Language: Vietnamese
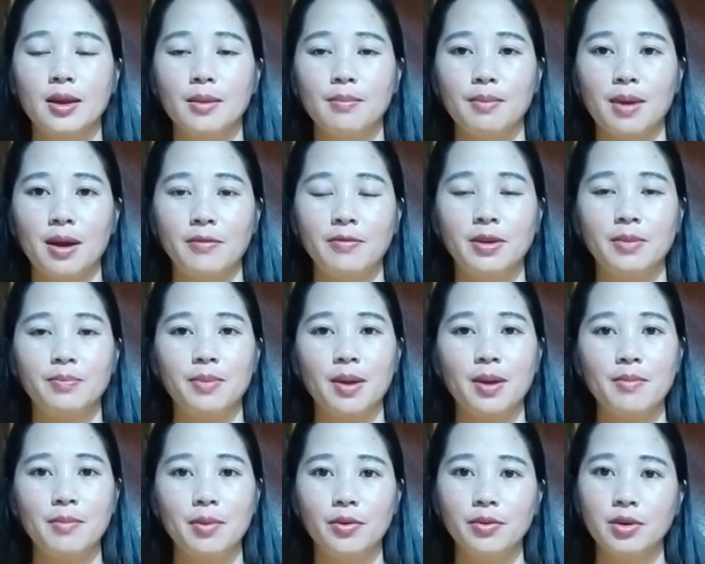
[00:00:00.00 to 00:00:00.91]
mà vì
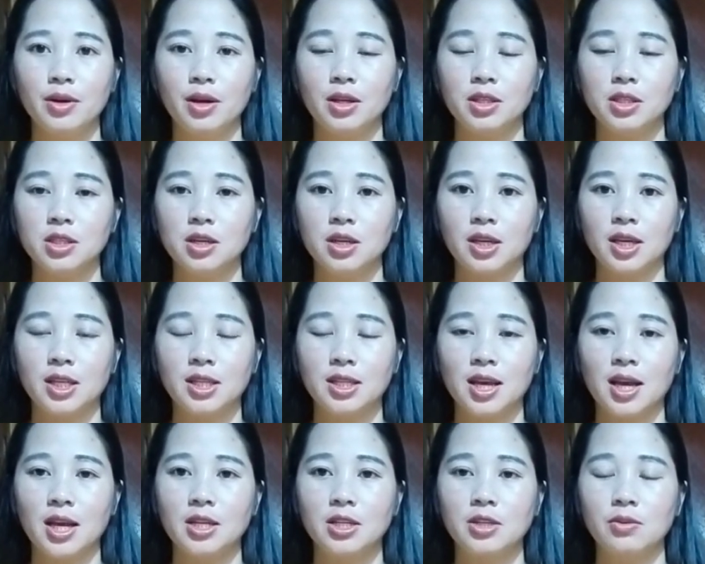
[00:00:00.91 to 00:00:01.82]
bên muốn nó cho cái
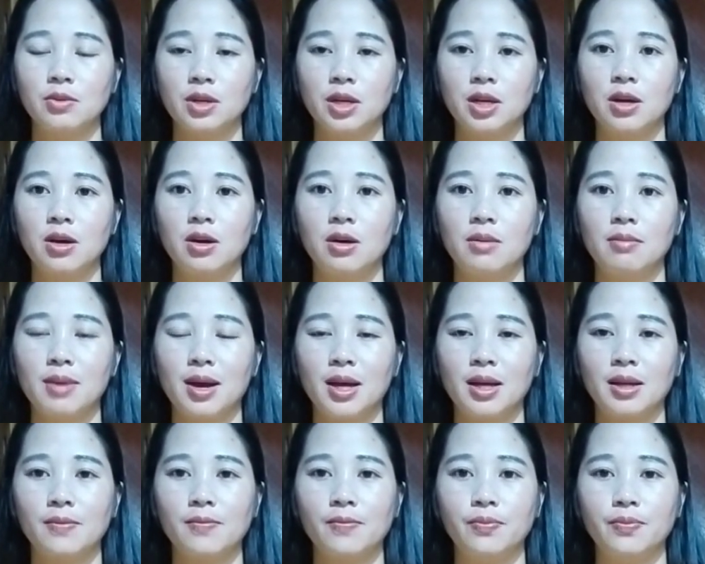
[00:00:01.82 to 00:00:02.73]
chạy trong đi nó
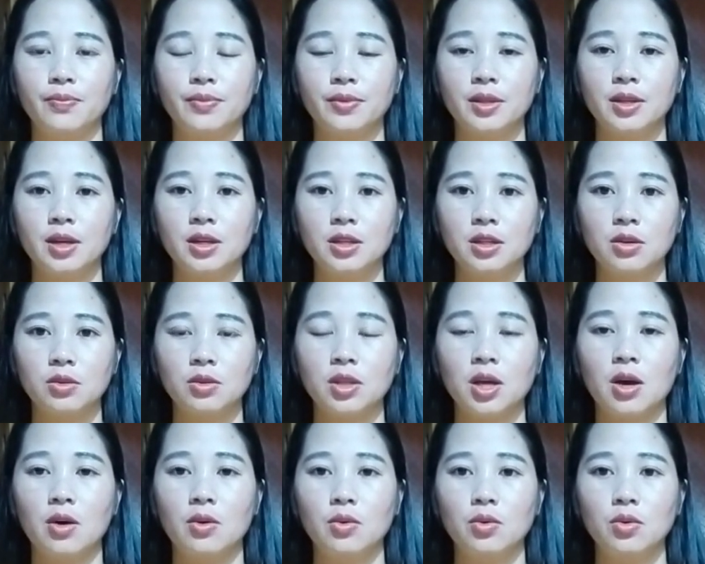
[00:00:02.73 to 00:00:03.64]
mà nhớ trò
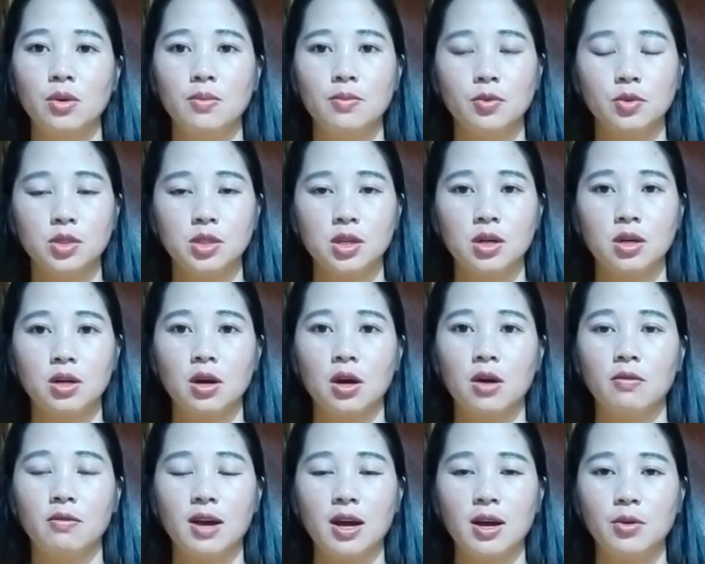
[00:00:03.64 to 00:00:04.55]
thầu luôn một giọt được
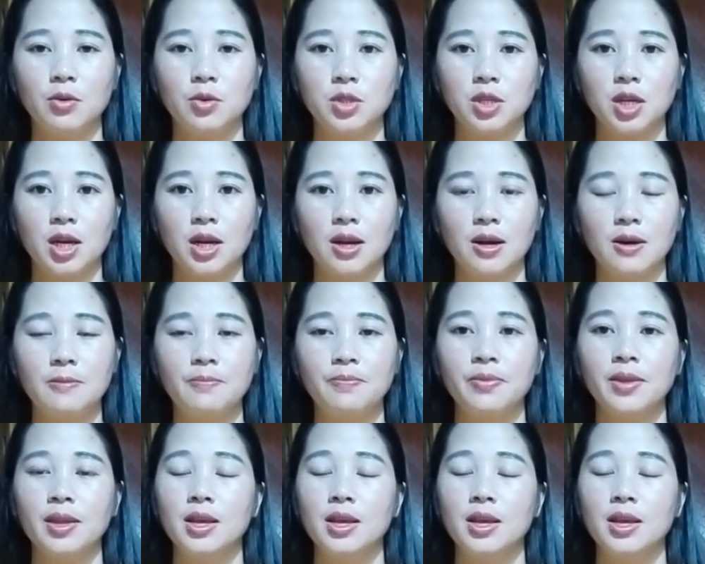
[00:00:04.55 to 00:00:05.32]
hậu vác hậu chế lợi